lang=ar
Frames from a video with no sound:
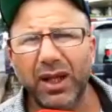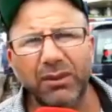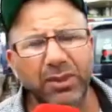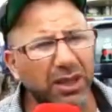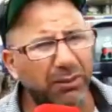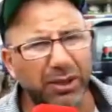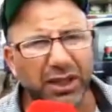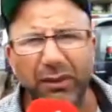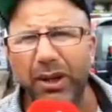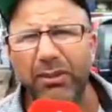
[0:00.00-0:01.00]
اما دابا
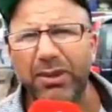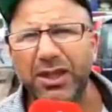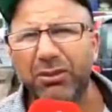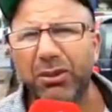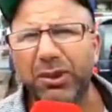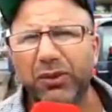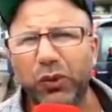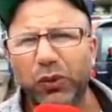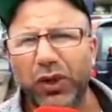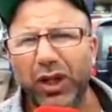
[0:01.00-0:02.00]
مرة ما صابوهم
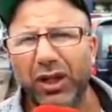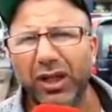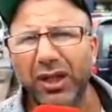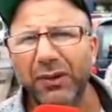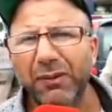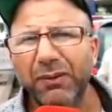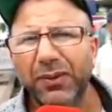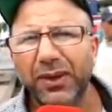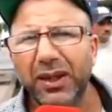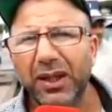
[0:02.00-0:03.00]
يطفيو فيها
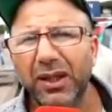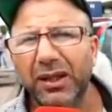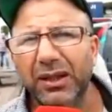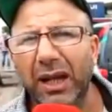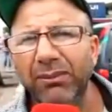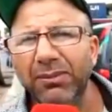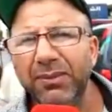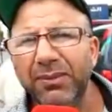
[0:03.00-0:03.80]
نعم